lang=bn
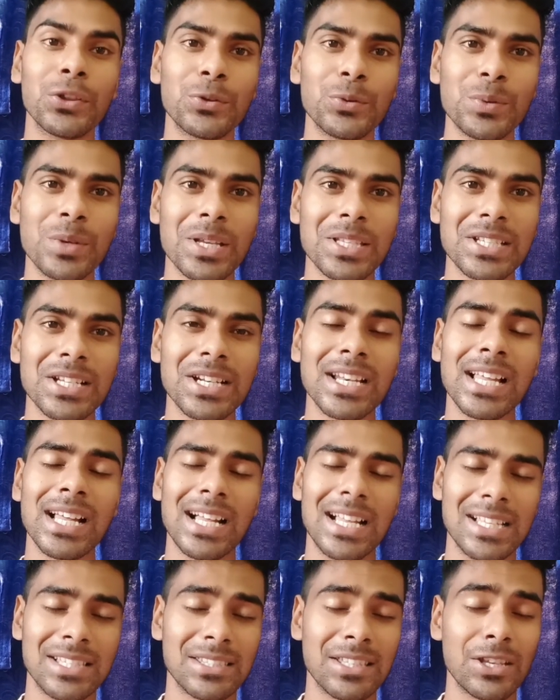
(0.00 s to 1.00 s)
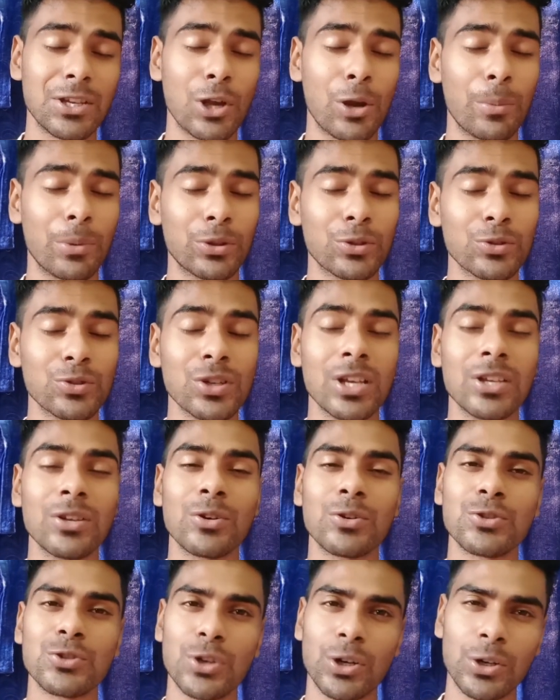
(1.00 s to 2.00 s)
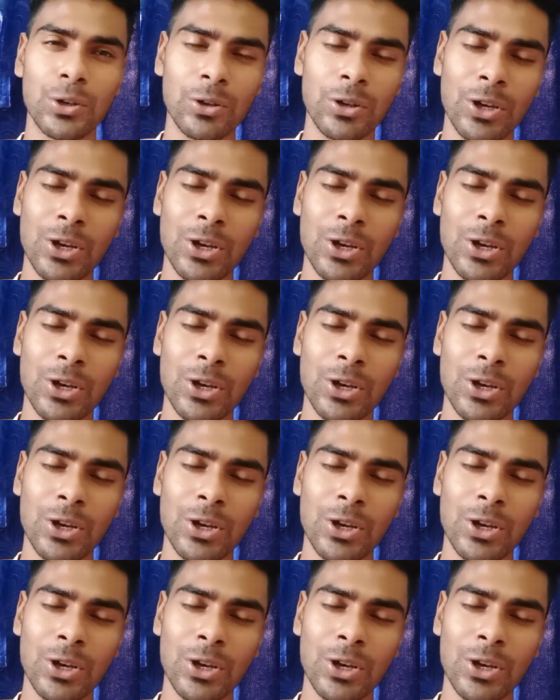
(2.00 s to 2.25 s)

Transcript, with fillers: দুনিয়া চ্যানেলে আসতেই হবে তো যাই হোক চলো